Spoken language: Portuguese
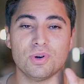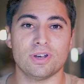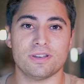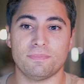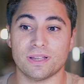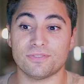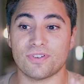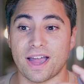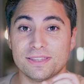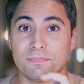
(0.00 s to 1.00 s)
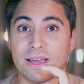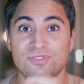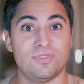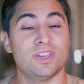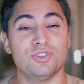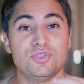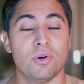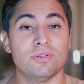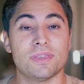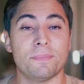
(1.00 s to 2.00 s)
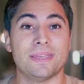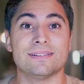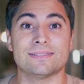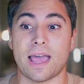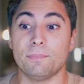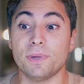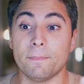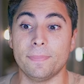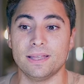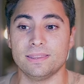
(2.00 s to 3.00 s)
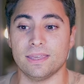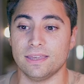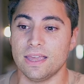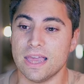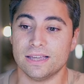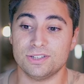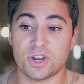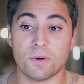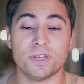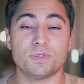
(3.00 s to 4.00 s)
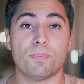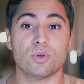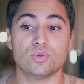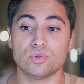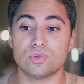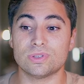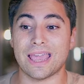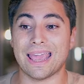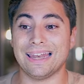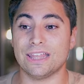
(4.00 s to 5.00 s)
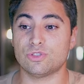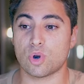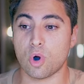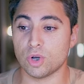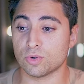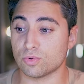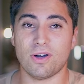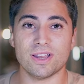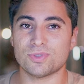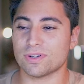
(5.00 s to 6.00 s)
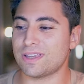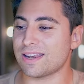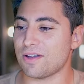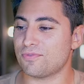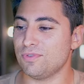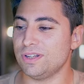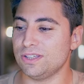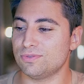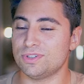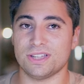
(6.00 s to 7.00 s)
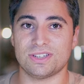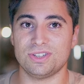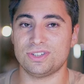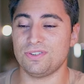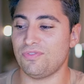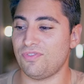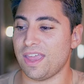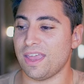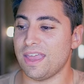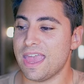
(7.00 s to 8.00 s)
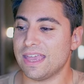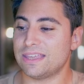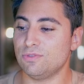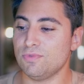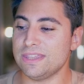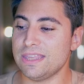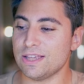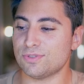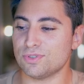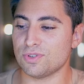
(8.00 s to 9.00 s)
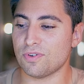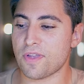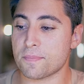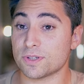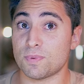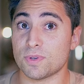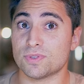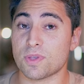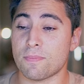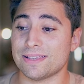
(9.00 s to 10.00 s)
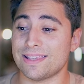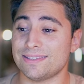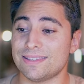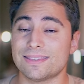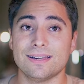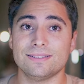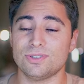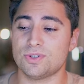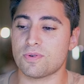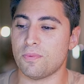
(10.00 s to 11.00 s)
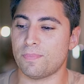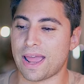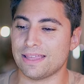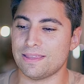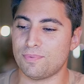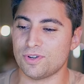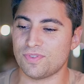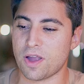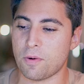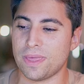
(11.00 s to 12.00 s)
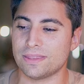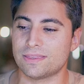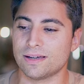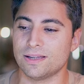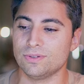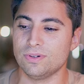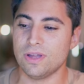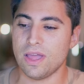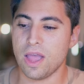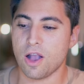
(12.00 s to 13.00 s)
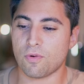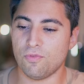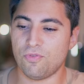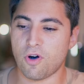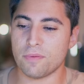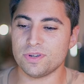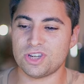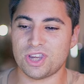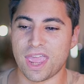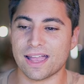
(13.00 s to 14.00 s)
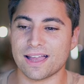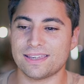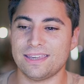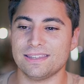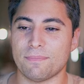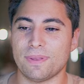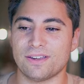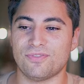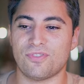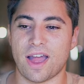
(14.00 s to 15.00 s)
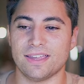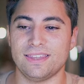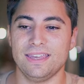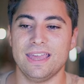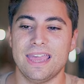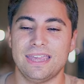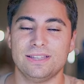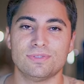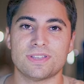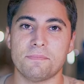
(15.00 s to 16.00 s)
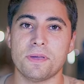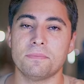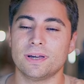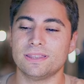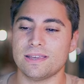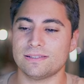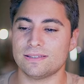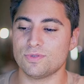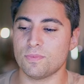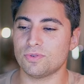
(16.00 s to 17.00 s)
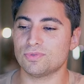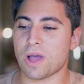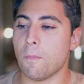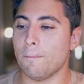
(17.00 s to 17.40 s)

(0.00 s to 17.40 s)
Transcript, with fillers: de olho na Black Friday, mas fique de olho também na Cyber Monday, geralmente produtos eletrônicos. E olha só que gráfico lindo, gente. A gente vê que no início de novembro as pessoas estão mais hesitantes de comprar e depois vem aumentando conforme chega aqui na Black Friday e no Cyber Monday esses números